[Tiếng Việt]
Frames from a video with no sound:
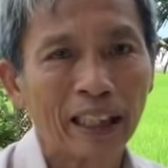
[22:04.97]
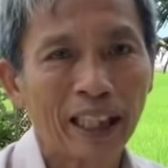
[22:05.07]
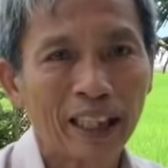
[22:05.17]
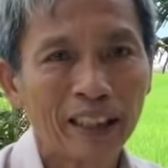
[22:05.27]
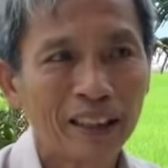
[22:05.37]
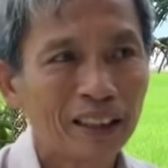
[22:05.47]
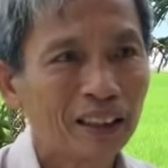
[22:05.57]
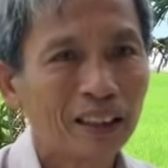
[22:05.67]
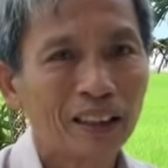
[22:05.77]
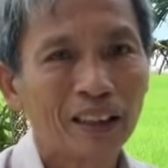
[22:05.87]
hai
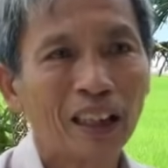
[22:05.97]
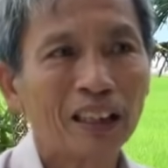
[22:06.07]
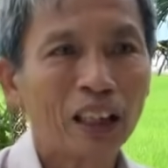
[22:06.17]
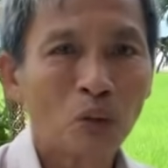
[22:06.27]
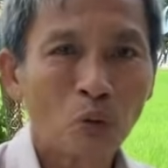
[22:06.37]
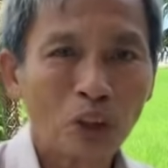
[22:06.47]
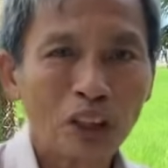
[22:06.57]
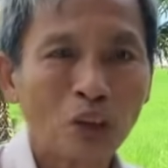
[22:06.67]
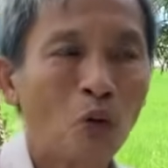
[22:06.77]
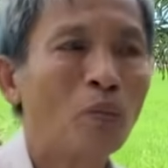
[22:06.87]
nên đi khuyên
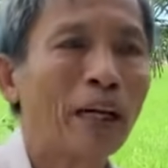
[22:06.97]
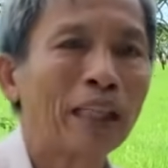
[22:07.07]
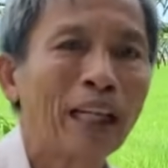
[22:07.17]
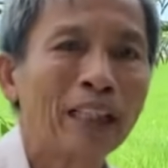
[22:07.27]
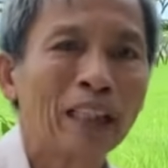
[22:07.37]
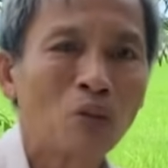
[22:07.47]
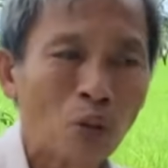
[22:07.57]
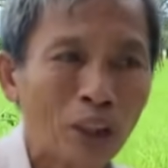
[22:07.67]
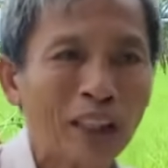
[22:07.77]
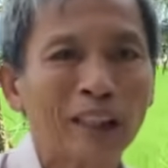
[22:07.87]
nhủ bằng nay để
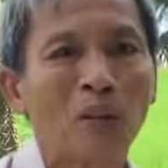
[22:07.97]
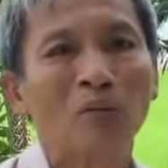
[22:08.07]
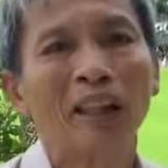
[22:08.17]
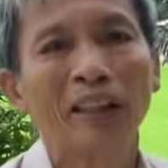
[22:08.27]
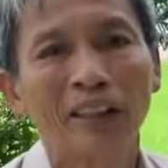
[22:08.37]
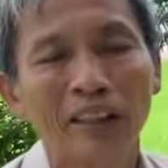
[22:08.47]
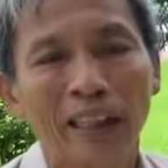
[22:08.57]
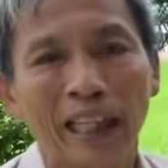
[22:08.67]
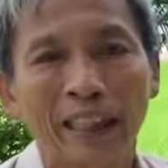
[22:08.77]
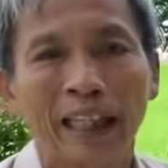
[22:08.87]
khuyên trong lê thứ
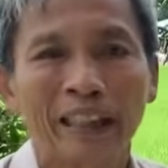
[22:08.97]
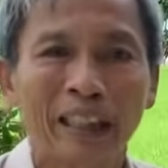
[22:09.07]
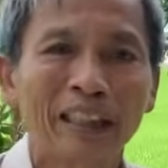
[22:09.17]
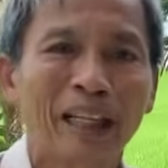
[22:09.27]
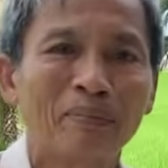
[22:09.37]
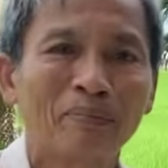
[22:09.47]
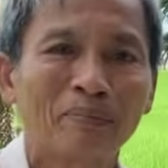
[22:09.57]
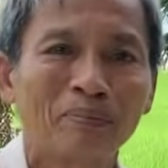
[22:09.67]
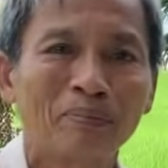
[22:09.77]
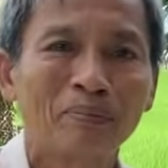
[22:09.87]
ngày đài tĩnh tâm
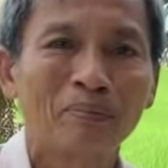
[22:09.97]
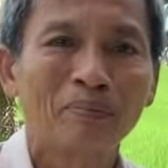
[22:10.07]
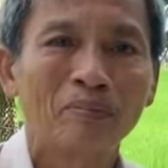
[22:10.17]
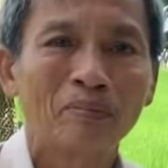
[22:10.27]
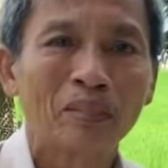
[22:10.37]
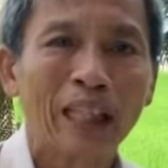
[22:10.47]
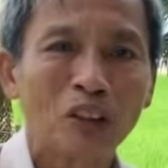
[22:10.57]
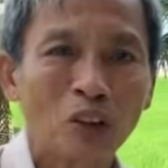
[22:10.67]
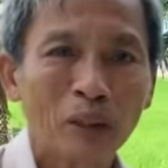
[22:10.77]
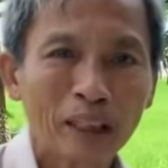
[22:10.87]
ngài
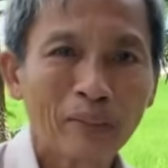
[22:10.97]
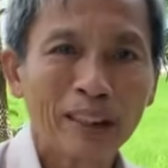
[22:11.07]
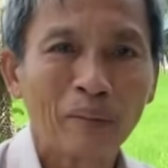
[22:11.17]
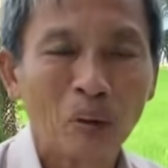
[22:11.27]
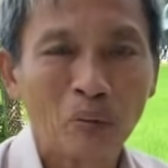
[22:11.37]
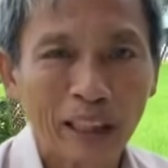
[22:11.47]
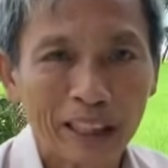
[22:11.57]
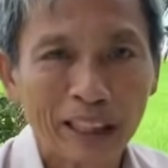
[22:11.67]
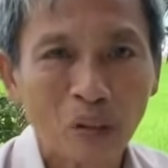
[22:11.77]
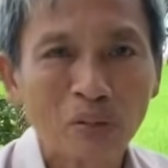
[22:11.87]
cho biết mà trầm bổng
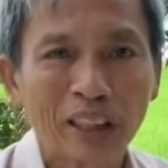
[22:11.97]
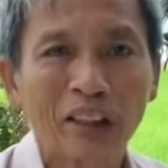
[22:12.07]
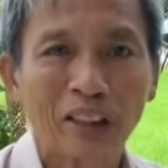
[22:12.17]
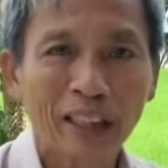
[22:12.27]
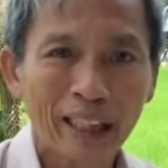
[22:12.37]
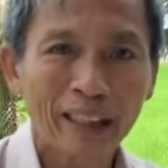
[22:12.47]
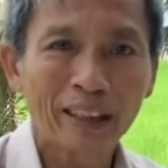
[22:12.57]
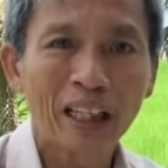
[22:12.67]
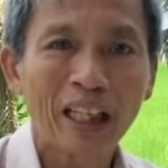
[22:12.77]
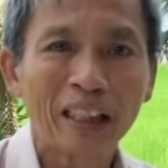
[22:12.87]
kiển giống chi hưởng nấy
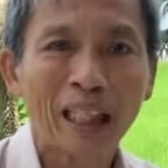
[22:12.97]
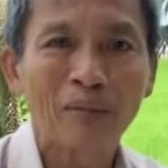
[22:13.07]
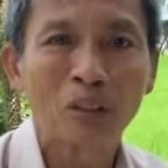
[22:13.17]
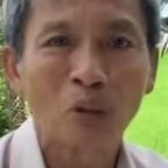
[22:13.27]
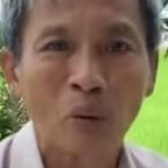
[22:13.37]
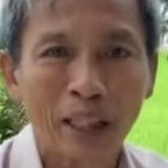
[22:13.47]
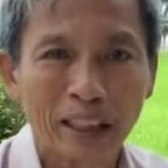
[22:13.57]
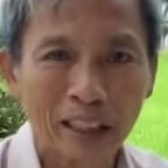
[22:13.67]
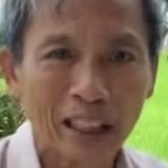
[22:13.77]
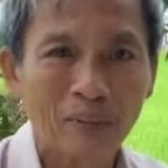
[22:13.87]
cơ thâm thì quả
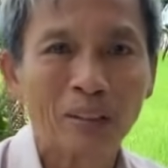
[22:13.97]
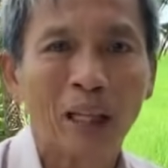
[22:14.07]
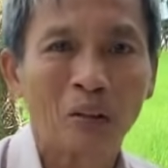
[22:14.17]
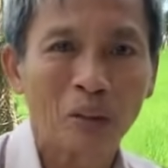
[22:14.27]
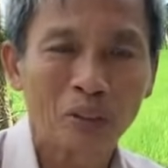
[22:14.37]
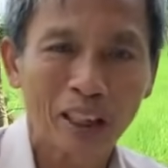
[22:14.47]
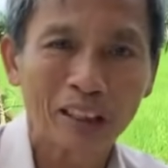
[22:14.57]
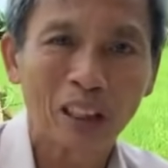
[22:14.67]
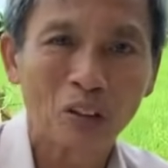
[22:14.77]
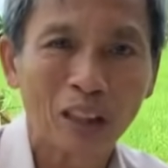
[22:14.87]
diệt thâm nào trong sách
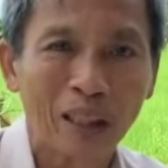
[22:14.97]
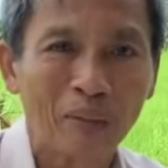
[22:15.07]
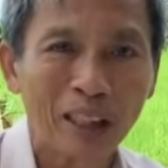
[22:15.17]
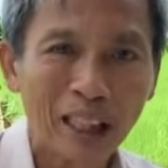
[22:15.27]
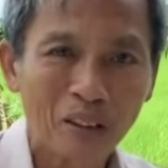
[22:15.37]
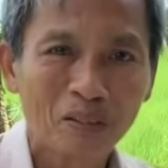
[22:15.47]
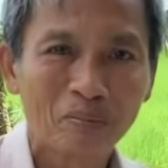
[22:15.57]
sử có làm ở đâu